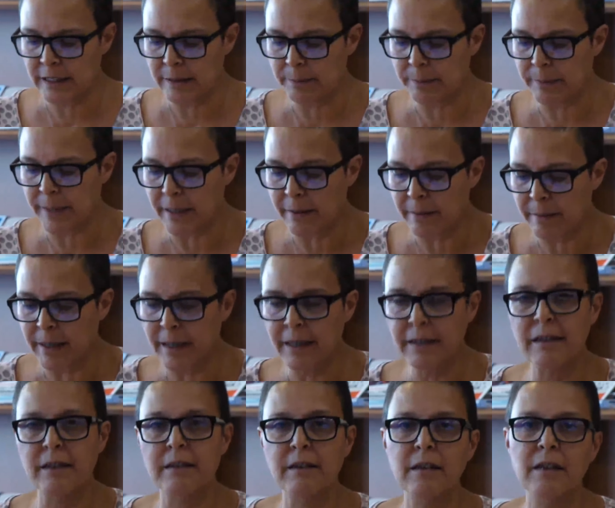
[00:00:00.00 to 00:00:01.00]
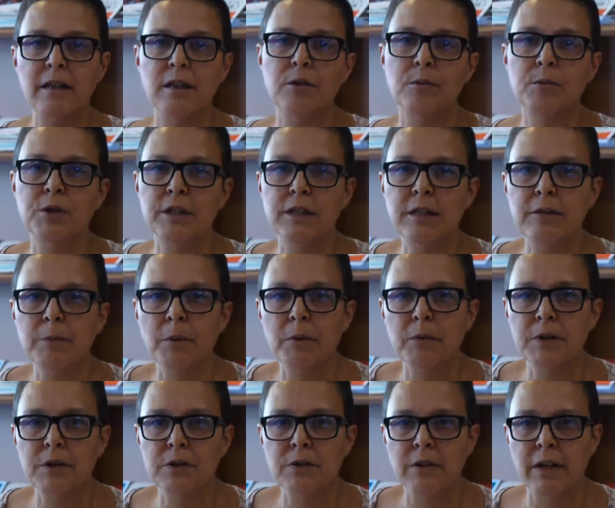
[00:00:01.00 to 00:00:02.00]
qui permet d'atteindre un objectif
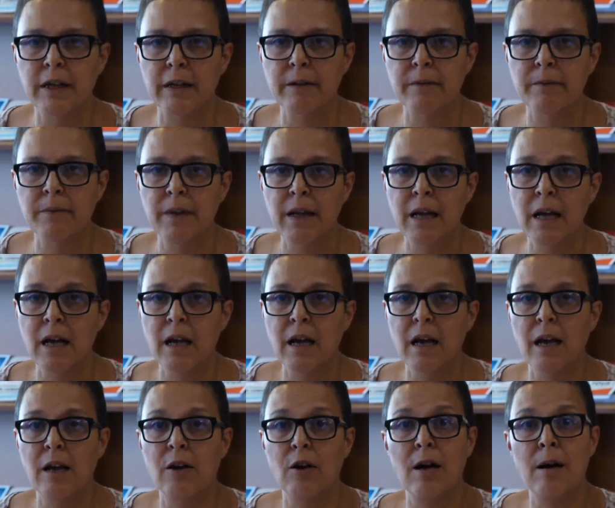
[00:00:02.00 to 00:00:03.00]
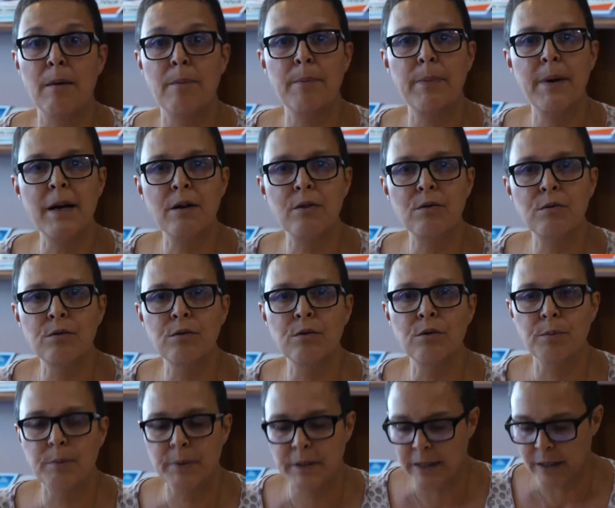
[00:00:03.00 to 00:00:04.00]
professionnel. Alors un
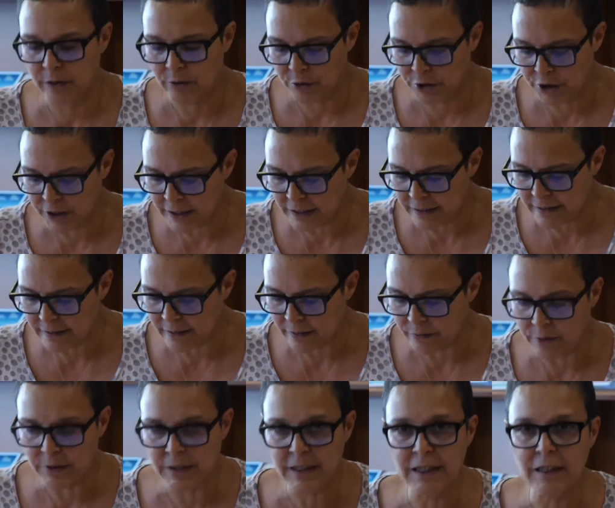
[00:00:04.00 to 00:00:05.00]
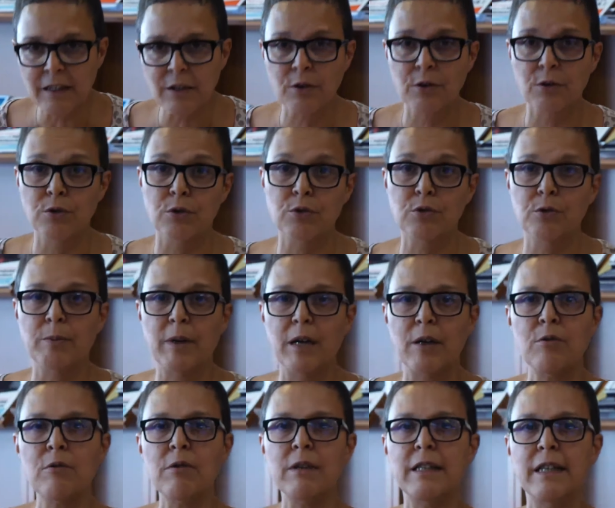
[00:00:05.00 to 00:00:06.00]
parcours pédagogique, ça veut dire que dans ce
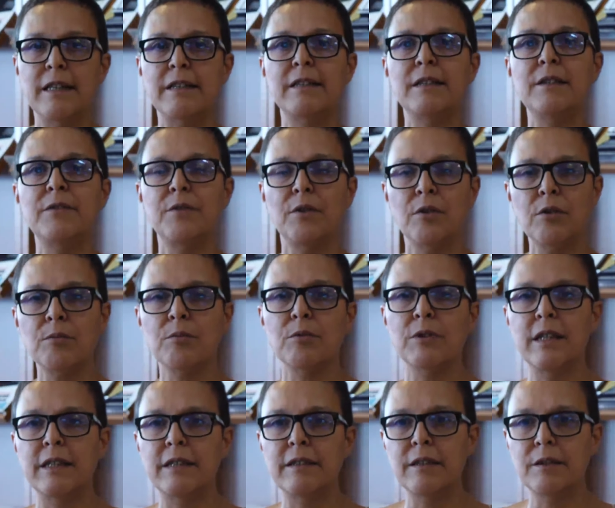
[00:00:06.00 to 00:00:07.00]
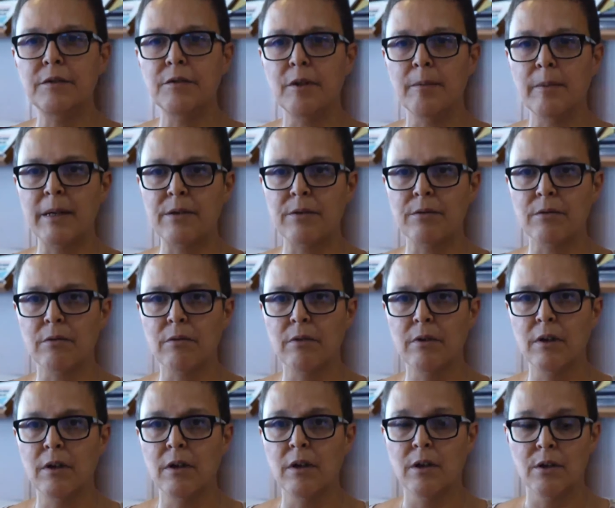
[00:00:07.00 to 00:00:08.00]
parcours, il y a différentes modalités de formation.
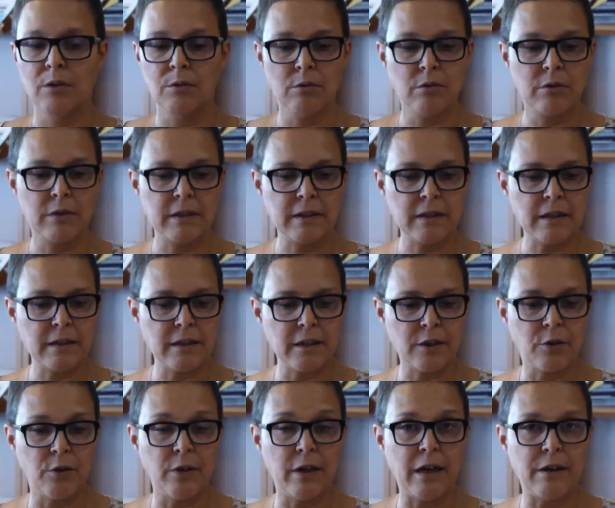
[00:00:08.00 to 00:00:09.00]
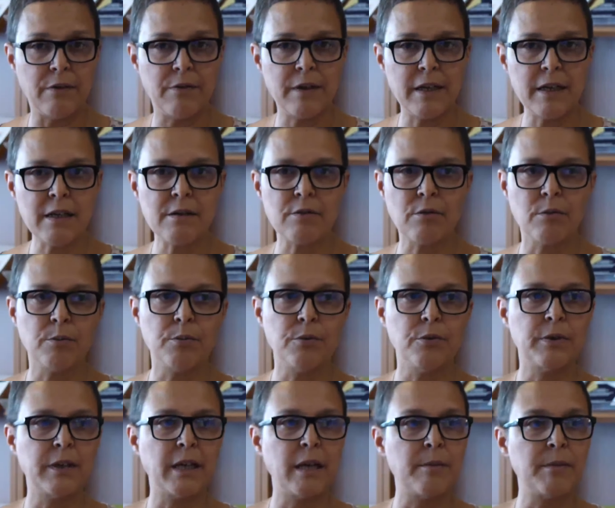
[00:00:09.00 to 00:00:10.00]
Donc c'est-à-dire que la FEST, on
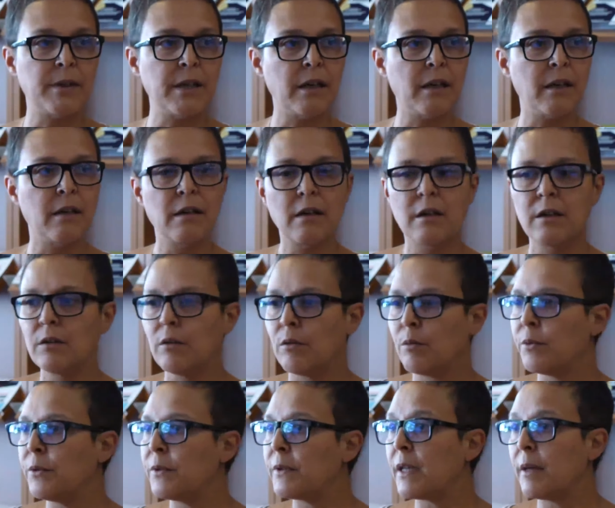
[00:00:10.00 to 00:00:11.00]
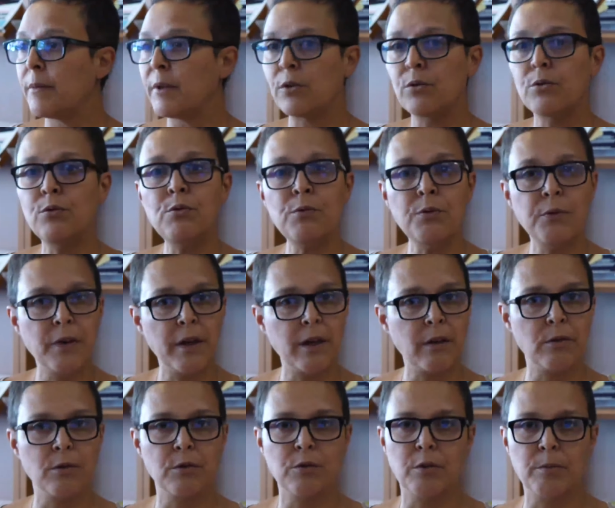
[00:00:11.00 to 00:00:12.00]
peut très bien on peut très bien tout
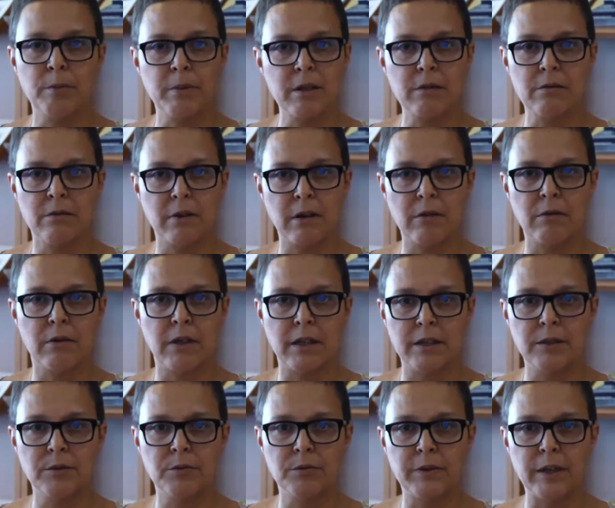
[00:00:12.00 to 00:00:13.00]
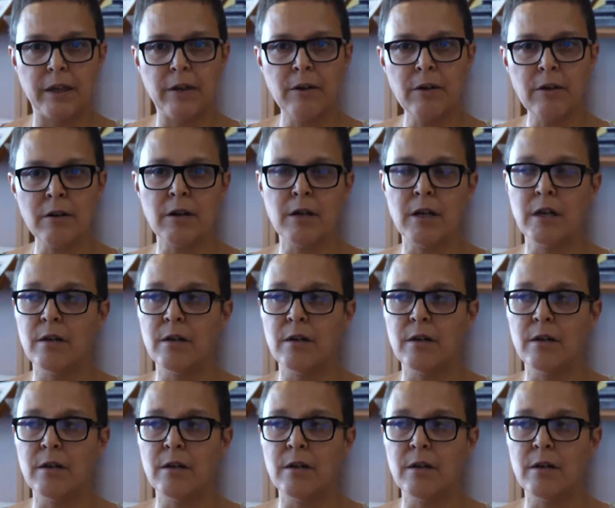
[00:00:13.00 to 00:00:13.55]
faire en entreprise, on, l'a dit tout à l'heure,